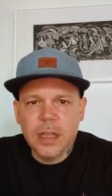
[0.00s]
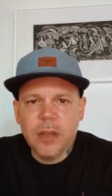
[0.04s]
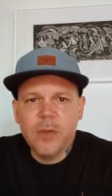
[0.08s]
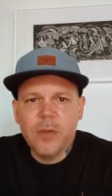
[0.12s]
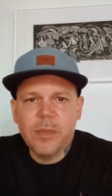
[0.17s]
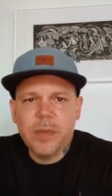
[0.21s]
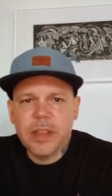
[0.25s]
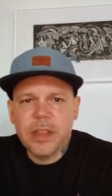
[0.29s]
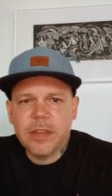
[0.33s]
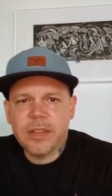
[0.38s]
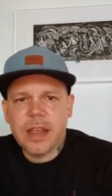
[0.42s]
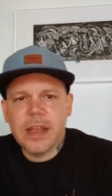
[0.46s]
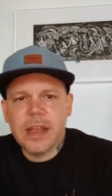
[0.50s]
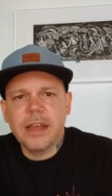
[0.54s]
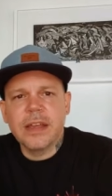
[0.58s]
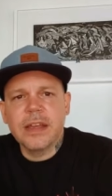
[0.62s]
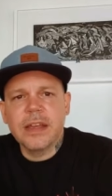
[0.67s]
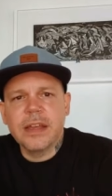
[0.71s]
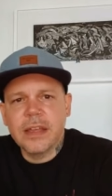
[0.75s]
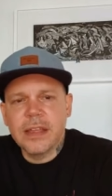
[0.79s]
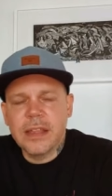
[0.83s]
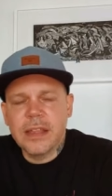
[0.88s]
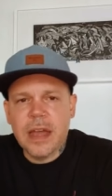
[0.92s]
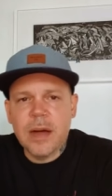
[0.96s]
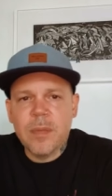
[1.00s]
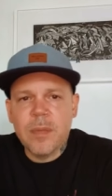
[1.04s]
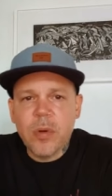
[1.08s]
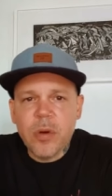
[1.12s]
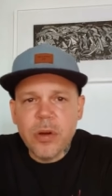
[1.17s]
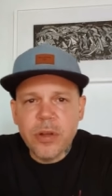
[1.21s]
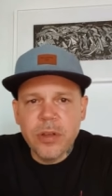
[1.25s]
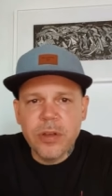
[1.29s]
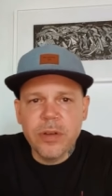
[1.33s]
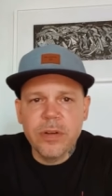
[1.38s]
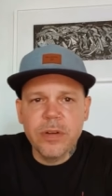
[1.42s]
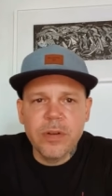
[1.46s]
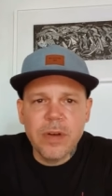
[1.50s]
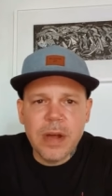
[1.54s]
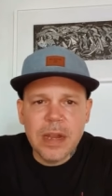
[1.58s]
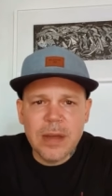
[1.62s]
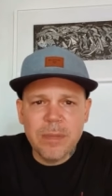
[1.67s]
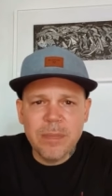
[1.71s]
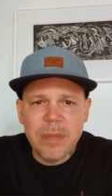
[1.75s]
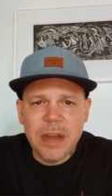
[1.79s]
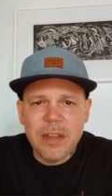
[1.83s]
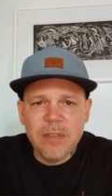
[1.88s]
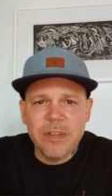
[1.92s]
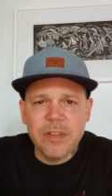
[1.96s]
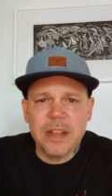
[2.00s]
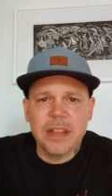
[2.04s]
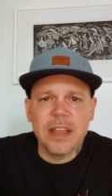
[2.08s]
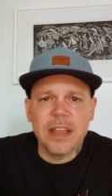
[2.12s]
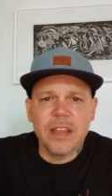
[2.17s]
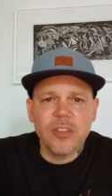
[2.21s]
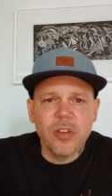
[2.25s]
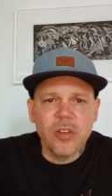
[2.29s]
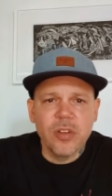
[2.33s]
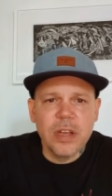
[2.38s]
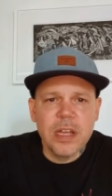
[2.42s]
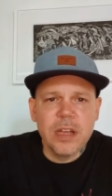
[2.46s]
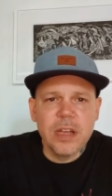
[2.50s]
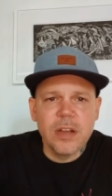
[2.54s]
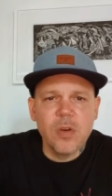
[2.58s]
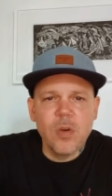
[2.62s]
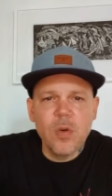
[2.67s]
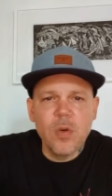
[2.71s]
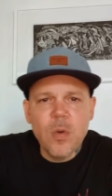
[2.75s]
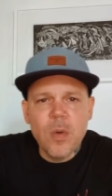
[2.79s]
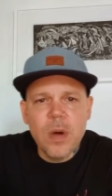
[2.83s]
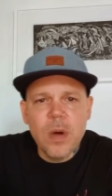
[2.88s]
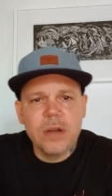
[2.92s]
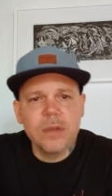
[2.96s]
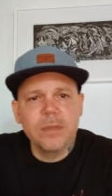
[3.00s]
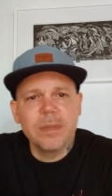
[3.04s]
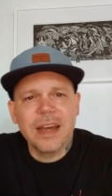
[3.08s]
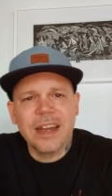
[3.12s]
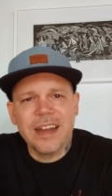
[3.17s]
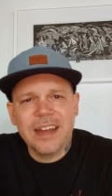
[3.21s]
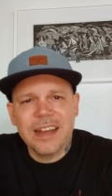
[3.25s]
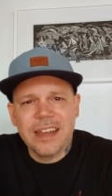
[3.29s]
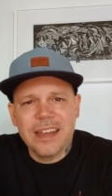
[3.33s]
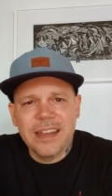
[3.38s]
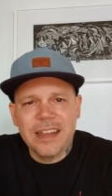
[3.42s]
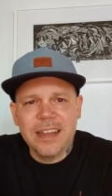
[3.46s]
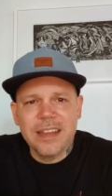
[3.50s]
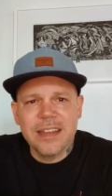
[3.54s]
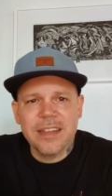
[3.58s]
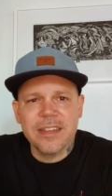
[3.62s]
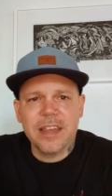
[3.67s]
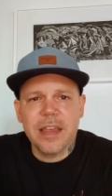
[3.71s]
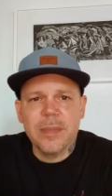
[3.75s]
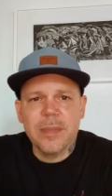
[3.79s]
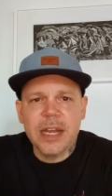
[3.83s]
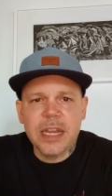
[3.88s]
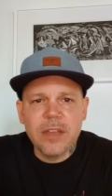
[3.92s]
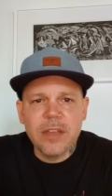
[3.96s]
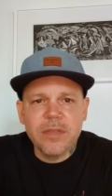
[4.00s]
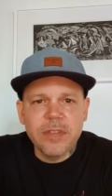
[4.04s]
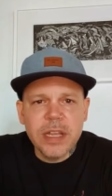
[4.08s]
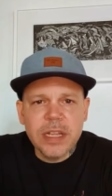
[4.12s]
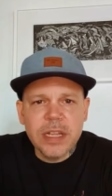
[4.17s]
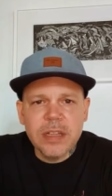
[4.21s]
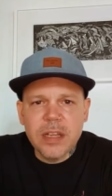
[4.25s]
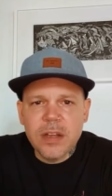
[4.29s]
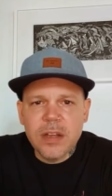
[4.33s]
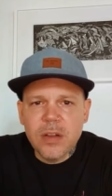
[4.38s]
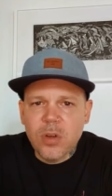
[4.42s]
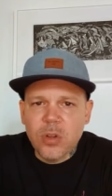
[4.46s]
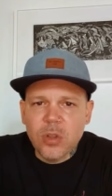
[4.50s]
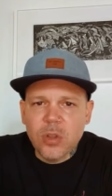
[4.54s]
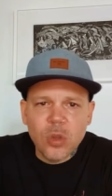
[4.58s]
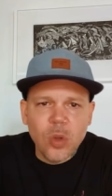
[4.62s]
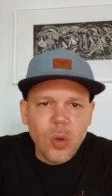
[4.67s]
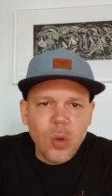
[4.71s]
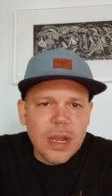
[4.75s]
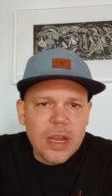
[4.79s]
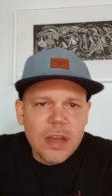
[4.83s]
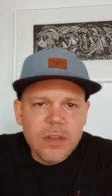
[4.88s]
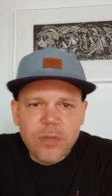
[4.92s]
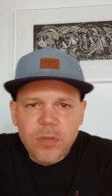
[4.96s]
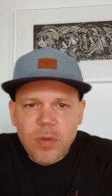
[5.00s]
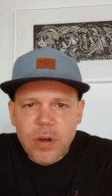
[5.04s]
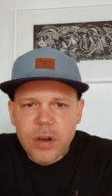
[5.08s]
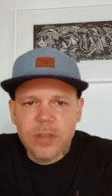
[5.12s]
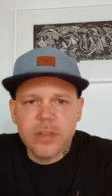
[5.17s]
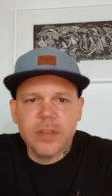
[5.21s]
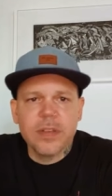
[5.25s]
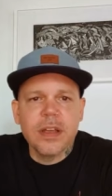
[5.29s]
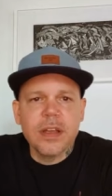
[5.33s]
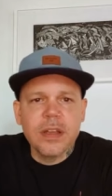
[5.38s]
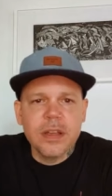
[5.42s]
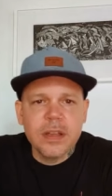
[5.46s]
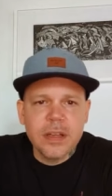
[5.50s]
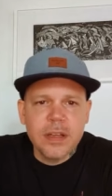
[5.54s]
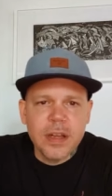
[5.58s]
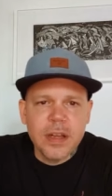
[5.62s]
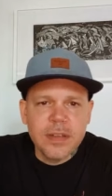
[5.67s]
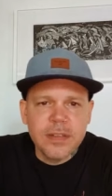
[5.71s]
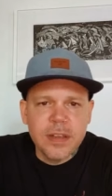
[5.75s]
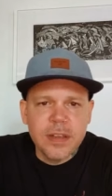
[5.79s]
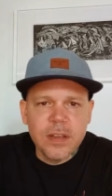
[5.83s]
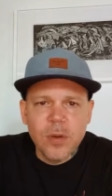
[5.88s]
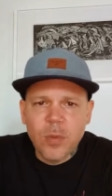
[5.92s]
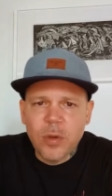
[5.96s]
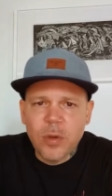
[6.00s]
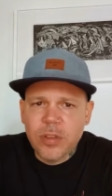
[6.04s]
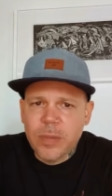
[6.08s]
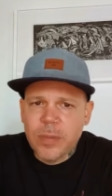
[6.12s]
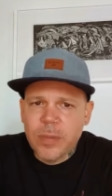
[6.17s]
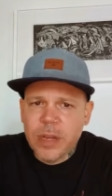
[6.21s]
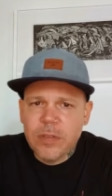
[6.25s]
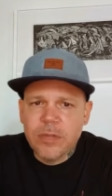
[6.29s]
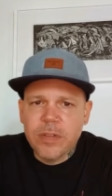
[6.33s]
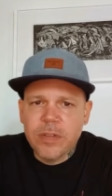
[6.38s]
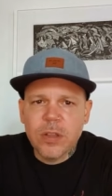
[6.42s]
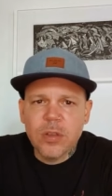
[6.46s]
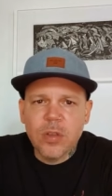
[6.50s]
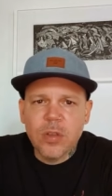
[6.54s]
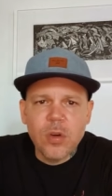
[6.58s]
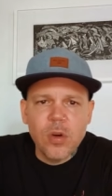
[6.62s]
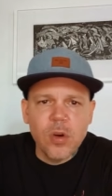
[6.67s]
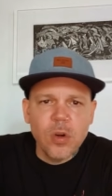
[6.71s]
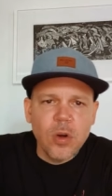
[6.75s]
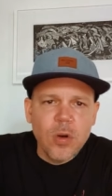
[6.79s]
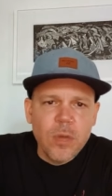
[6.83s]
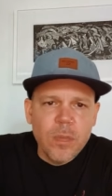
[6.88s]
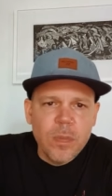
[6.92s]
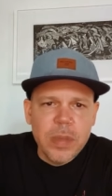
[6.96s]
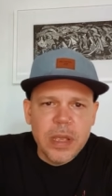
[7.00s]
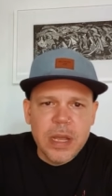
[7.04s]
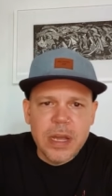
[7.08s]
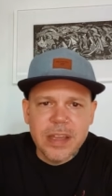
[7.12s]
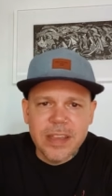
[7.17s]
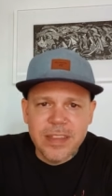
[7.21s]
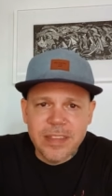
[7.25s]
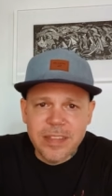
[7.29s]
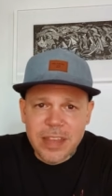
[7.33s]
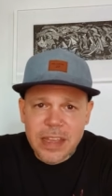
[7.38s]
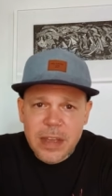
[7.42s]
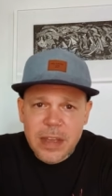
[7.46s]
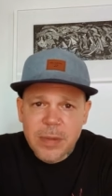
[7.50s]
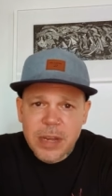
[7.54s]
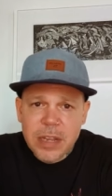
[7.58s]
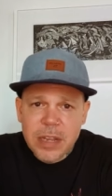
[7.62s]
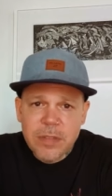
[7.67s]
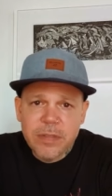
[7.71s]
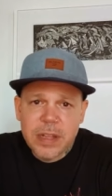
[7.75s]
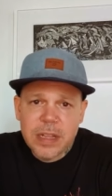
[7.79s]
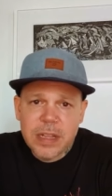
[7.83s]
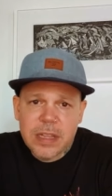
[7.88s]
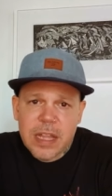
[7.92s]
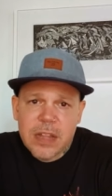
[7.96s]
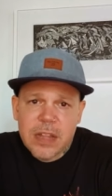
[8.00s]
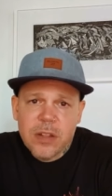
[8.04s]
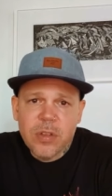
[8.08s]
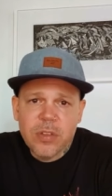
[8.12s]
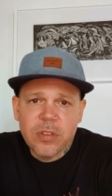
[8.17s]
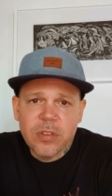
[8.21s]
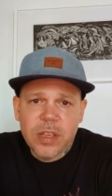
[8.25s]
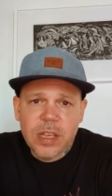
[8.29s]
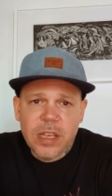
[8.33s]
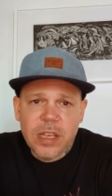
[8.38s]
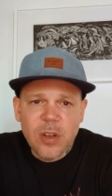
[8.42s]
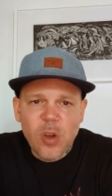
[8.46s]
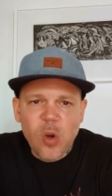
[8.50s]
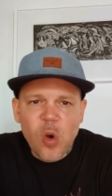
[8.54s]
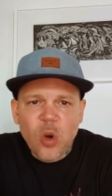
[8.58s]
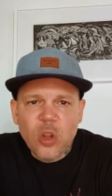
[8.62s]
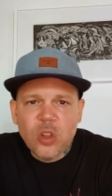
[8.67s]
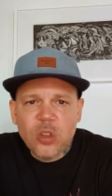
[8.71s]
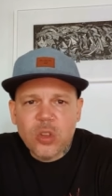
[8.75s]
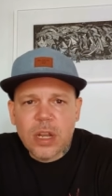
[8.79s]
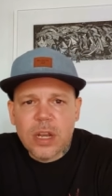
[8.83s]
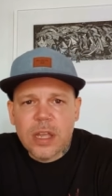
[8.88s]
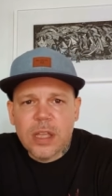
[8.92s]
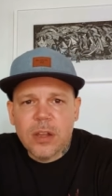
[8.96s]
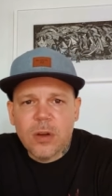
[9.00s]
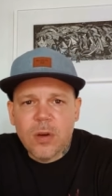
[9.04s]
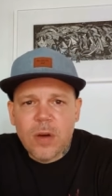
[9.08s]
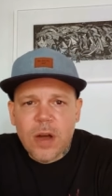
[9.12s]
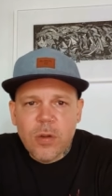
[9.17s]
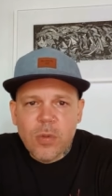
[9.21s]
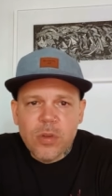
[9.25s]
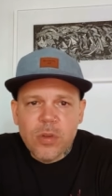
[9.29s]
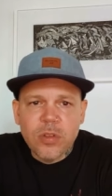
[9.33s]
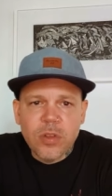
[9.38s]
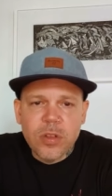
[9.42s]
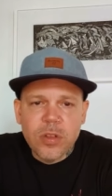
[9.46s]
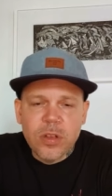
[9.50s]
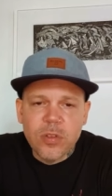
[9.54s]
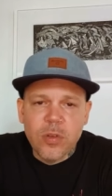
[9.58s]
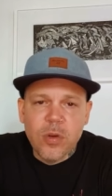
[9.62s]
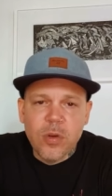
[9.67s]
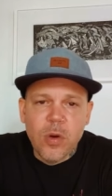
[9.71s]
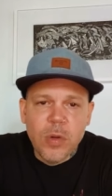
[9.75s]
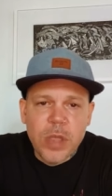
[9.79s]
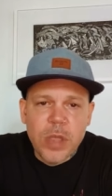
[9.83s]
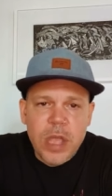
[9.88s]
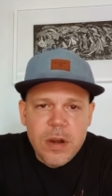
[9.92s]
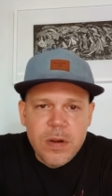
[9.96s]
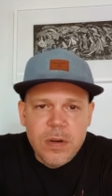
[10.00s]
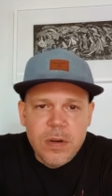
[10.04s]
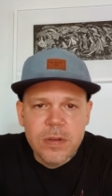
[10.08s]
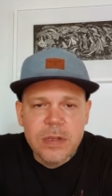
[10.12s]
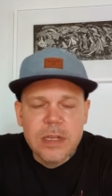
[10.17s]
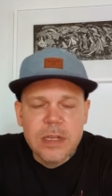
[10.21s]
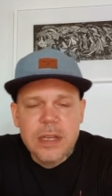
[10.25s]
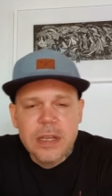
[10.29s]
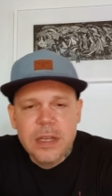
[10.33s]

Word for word: Este es un mensaje de apoyo a las manifestaciones en Cuba para que se manifiesten con toda la fuerza, así como se manifestó Colombia y sigue manifestándose en contra de los abusos de su gobierno.